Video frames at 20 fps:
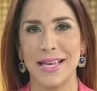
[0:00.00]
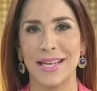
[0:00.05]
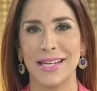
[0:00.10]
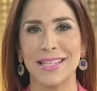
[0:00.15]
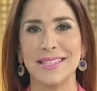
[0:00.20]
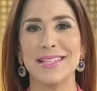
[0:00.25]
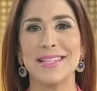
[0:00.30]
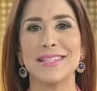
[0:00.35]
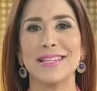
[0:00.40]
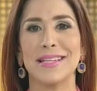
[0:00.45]

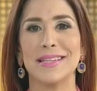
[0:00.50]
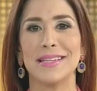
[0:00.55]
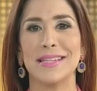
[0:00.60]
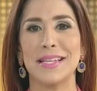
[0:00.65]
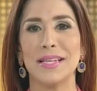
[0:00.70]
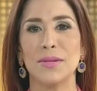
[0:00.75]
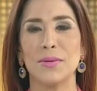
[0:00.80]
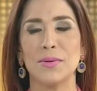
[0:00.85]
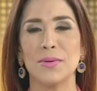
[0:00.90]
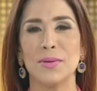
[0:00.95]
En ese
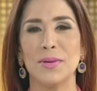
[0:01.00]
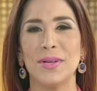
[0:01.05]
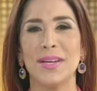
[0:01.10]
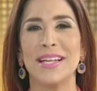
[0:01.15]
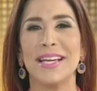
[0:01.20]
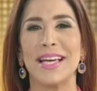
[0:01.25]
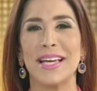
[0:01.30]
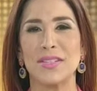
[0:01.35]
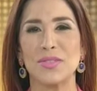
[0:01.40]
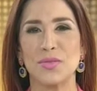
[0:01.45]
sentido,
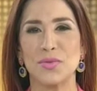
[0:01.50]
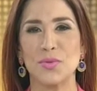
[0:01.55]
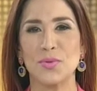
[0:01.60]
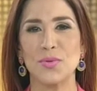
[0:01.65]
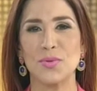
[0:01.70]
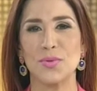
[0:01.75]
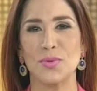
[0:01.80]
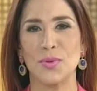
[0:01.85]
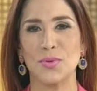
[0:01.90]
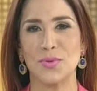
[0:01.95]

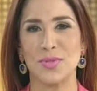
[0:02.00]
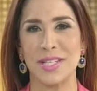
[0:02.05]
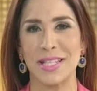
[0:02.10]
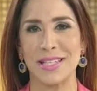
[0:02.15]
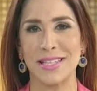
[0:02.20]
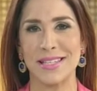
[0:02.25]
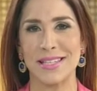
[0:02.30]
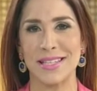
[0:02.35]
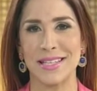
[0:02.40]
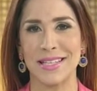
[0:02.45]
Jesús nos
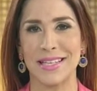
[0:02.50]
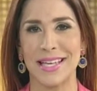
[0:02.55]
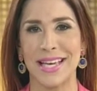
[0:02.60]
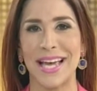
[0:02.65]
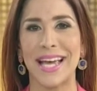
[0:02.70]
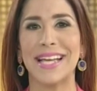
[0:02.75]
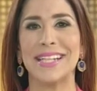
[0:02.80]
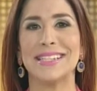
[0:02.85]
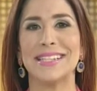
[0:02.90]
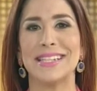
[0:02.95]
dice,
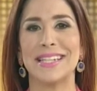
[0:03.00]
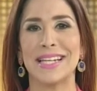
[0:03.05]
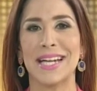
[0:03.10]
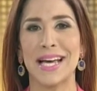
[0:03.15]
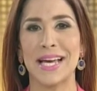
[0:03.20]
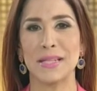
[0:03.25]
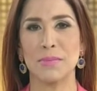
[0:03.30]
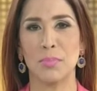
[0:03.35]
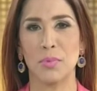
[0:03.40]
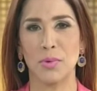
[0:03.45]

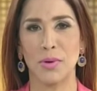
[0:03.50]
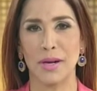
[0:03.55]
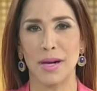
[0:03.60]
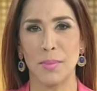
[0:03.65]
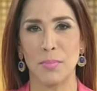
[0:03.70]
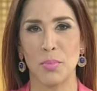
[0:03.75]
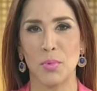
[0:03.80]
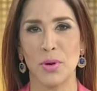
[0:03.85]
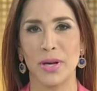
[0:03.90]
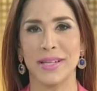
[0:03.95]
entrad por
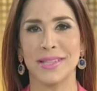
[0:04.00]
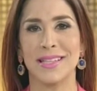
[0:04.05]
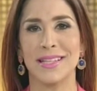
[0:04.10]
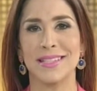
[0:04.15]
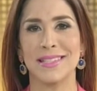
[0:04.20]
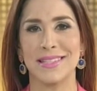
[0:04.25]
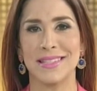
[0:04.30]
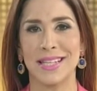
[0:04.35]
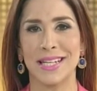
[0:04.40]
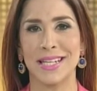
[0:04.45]
la puerta
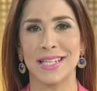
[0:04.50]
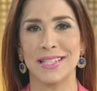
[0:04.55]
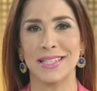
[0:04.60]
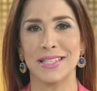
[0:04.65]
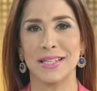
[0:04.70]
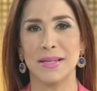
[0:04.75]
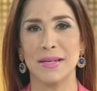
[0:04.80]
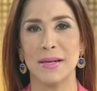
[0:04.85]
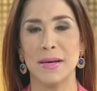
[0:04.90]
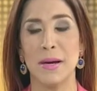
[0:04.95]

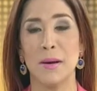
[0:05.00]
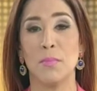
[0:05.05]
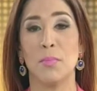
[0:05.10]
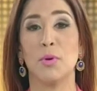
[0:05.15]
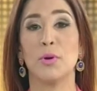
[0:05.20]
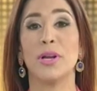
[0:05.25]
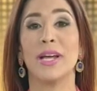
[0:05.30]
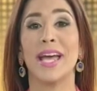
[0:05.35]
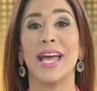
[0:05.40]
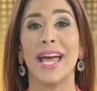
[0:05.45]
estrecha,
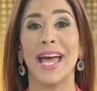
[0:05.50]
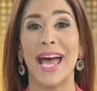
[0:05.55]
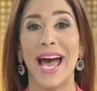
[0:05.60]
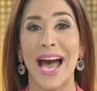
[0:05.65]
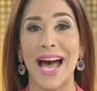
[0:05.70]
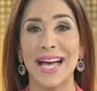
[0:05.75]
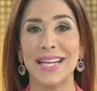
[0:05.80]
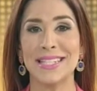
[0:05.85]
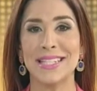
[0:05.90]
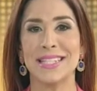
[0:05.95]
porque
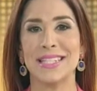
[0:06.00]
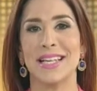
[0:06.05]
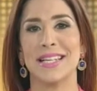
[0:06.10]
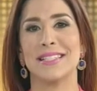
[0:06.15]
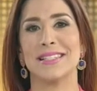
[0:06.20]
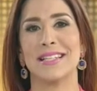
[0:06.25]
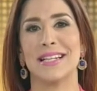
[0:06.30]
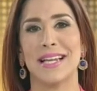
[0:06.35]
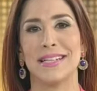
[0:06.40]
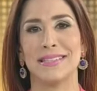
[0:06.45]
ancha
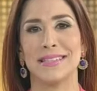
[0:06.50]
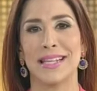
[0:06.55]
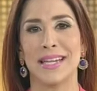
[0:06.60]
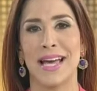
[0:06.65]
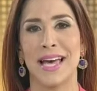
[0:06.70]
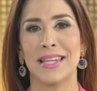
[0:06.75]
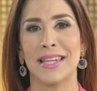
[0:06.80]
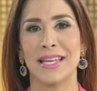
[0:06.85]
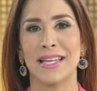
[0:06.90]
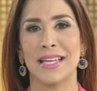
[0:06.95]
es la
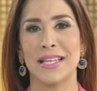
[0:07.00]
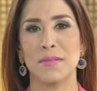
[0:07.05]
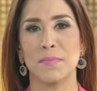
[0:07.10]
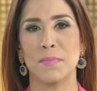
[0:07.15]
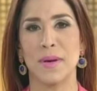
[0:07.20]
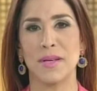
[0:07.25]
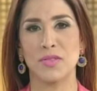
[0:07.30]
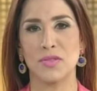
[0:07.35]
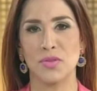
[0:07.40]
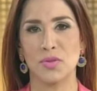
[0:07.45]
entrada y
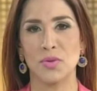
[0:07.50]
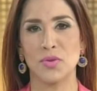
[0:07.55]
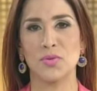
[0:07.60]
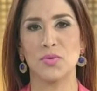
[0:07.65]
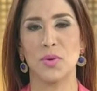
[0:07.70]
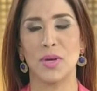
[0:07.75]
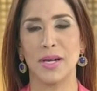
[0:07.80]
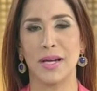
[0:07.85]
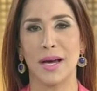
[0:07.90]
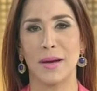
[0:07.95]

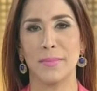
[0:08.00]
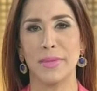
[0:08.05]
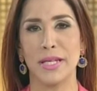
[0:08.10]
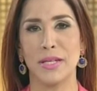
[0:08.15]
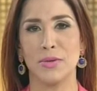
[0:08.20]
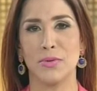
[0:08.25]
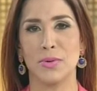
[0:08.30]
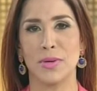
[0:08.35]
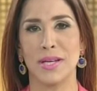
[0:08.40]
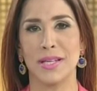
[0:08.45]
espacioso el
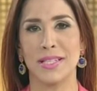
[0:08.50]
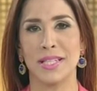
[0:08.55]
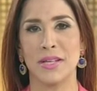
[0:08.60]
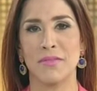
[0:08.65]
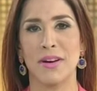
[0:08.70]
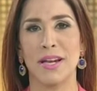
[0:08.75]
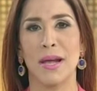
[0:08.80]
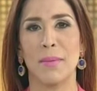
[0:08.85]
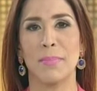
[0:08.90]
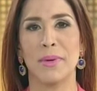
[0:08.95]
camino que
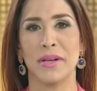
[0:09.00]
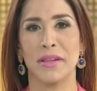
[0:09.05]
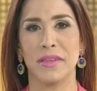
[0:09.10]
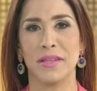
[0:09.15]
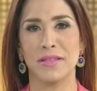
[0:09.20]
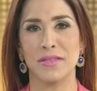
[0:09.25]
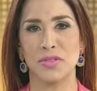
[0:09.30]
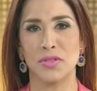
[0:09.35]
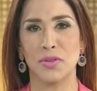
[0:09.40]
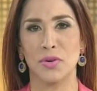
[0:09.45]
lleva a la
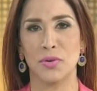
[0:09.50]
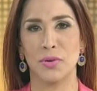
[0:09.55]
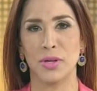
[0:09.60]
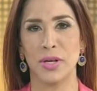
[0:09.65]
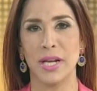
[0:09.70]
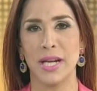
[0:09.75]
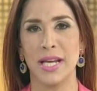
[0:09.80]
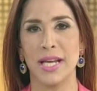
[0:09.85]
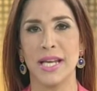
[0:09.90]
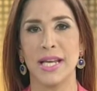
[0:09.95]

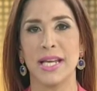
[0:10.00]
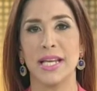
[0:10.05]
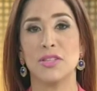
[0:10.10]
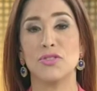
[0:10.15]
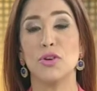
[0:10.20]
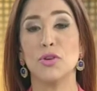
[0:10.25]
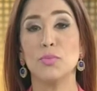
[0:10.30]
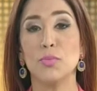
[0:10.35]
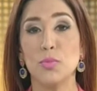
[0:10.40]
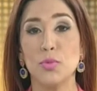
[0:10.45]
perdición, y
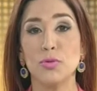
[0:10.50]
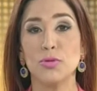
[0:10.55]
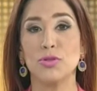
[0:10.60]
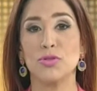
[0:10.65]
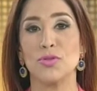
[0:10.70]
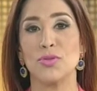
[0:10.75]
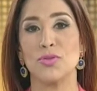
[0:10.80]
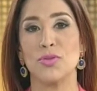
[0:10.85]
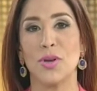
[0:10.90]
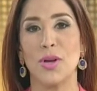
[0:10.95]
son
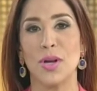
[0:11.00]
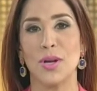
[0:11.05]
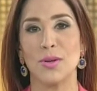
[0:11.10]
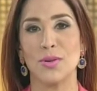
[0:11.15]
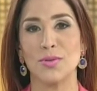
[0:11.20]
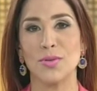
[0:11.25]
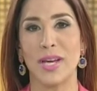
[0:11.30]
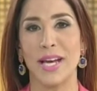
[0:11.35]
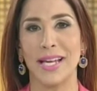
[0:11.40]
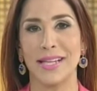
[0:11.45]
muchos
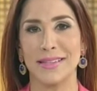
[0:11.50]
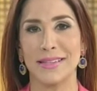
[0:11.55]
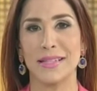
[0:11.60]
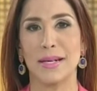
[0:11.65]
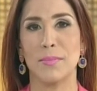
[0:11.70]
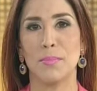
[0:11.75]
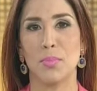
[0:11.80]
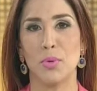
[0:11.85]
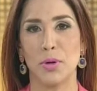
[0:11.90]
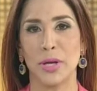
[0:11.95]
los que
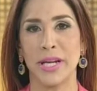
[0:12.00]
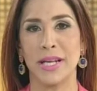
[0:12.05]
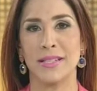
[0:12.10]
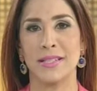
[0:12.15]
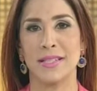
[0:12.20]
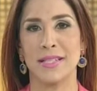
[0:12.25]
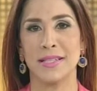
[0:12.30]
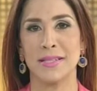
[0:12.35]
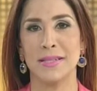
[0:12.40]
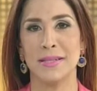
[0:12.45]
entran por
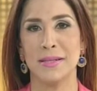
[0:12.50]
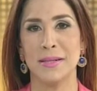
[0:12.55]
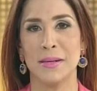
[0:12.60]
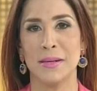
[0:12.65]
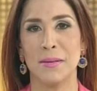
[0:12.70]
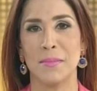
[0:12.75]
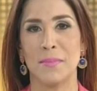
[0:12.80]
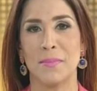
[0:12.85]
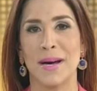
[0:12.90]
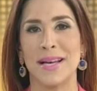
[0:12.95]
ella
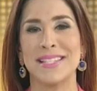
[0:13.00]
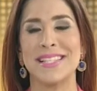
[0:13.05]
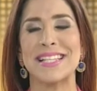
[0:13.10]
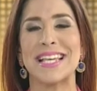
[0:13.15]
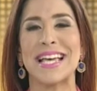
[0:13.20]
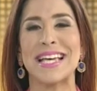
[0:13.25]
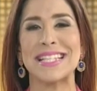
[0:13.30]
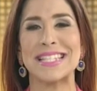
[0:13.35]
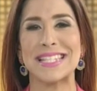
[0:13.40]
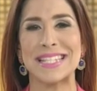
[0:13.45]
mas
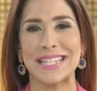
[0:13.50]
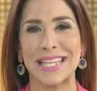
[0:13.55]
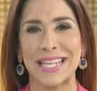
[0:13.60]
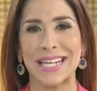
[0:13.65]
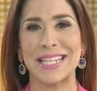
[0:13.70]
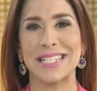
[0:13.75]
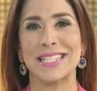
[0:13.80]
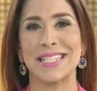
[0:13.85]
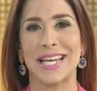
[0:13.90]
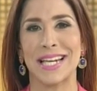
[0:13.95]
qué
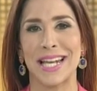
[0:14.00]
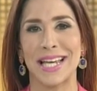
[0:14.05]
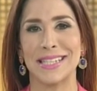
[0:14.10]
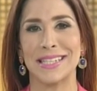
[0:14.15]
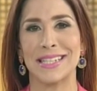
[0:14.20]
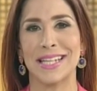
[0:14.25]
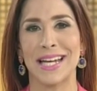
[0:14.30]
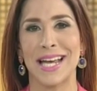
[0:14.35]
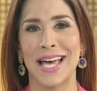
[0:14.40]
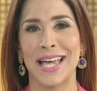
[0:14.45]
estrecha la
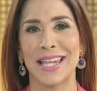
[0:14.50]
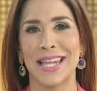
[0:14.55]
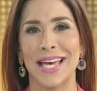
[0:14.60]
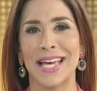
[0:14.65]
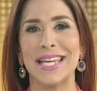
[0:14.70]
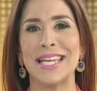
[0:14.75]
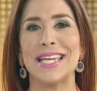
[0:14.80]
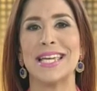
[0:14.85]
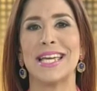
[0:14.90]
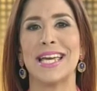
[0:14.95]

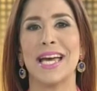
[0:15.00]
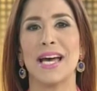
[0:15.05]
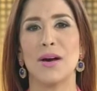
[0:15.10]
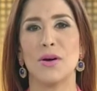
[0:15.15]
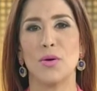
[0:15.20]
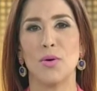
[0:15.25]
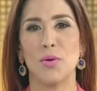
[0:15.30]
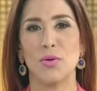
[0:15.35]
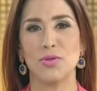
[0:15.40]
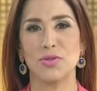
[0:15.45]
entrada y qué
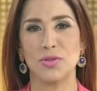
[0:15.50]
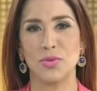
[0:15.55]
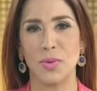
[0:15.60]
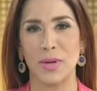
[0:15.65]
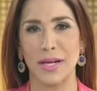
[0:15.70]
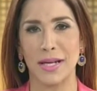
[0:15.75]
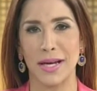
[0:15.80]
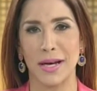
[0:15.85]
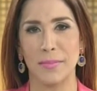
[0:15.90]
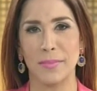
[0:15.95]

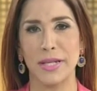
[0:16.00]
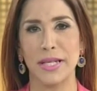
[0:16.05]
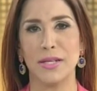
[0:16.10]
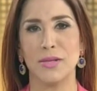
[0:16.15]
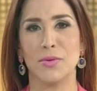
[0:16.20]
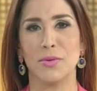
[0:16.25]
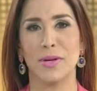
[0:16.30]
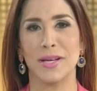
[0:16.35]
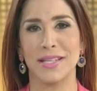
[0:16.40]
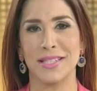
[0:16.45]
angosto el
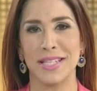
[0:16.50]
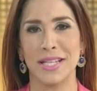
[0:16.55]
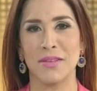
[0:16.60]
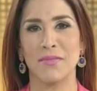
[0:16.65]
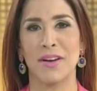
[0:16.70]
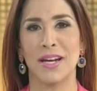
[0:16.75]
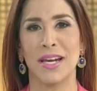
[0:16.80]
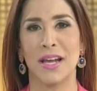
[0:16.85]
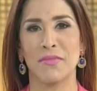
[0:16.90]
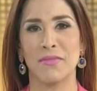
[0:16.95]
camino que
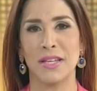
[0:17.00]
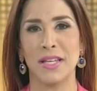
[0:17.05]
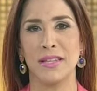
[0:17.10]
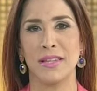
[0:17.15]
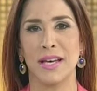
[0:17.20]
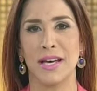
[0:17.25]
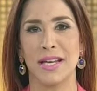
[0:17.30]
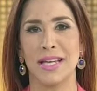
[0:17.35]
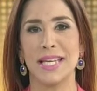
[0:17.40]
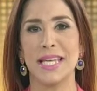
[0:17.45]
lleva a la
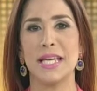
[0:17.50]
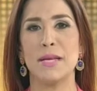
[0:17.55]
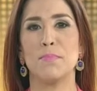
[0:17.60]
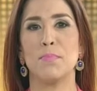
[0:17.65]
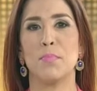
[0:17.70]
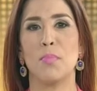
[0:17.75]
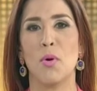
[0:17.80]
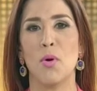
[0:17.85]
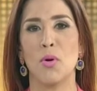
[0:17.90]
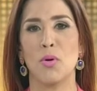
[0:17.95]
vida, y
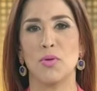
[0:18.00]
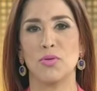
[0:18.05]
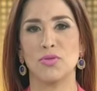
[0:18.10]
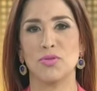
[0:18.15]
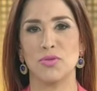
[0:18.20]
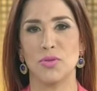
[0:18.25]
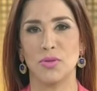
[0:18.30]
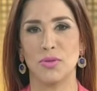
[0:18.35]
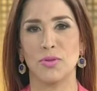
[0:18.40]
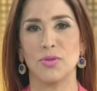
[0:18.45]

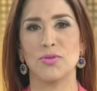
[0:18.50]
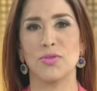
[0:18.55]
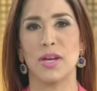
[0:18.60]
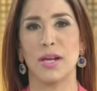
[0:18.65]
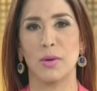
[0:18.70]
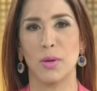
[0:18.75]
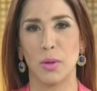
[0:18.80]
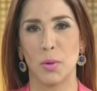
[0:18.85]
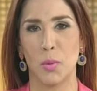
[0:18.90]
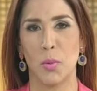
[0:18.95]
pocos son los
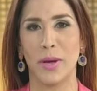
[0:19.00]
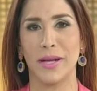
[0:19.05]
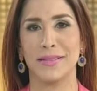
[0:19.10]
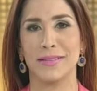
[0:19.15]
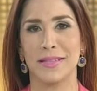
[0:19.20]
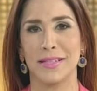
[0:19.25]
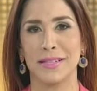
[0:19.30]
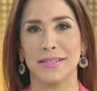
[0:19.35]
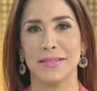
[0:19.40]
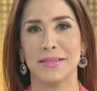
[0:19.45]
que lo
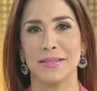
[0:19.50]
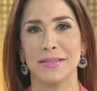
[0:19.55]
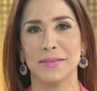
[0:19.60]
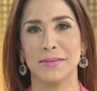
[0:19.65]
encuentran.